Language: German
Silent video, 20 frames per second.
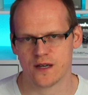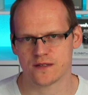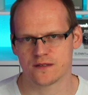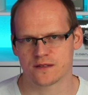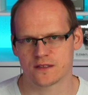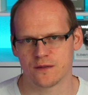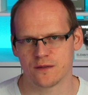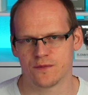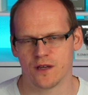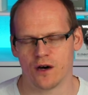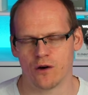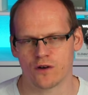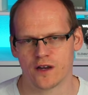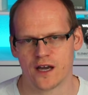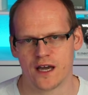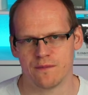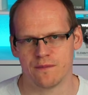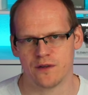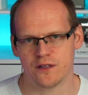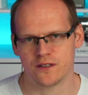es gibt auch
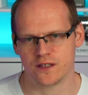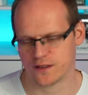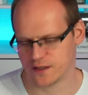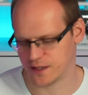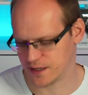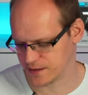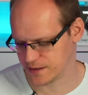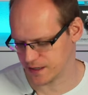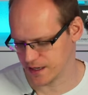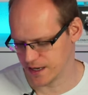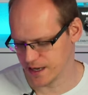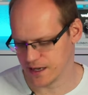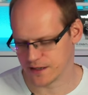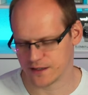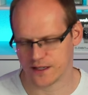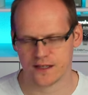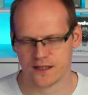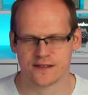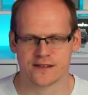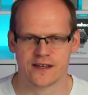keinen Beta-Test,
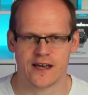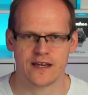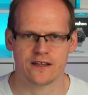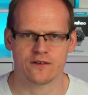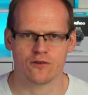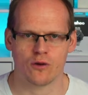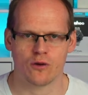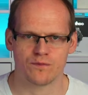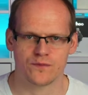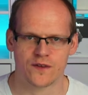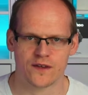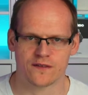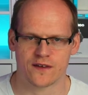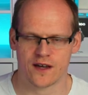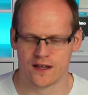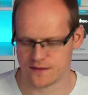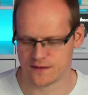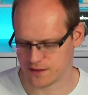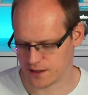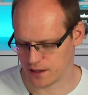der zeigt, ob das
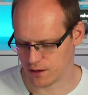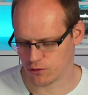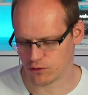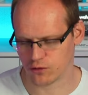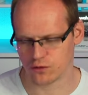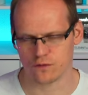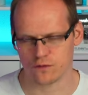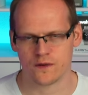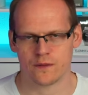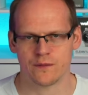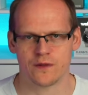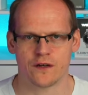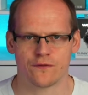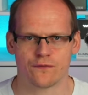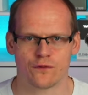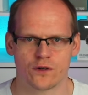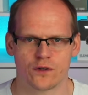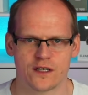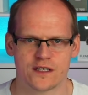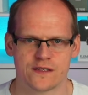Ganze dann auch irgendwann mit der
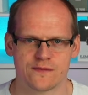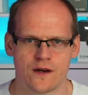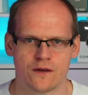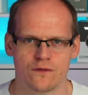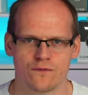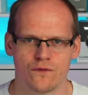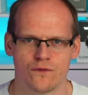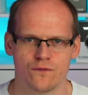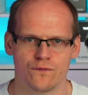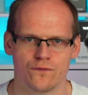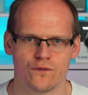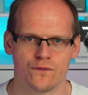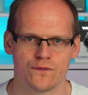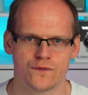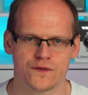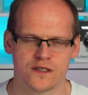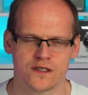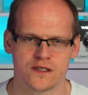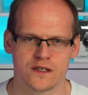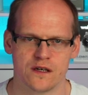Forerunner
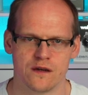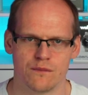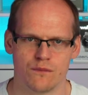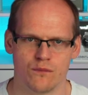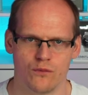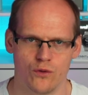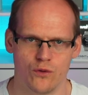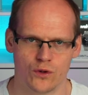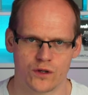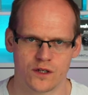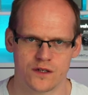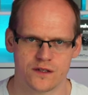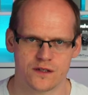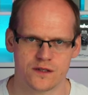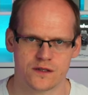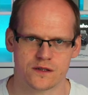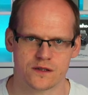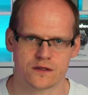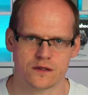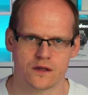255 möglich
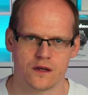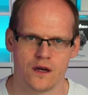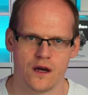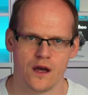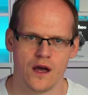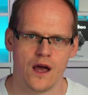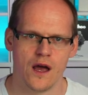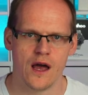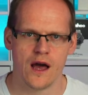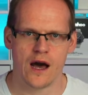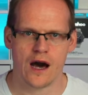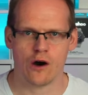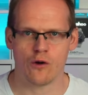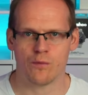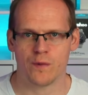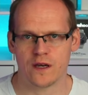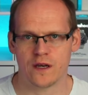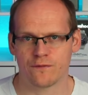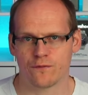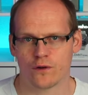ist. Auch
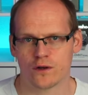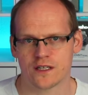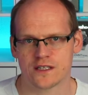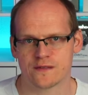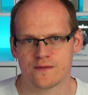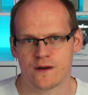bei der Fauna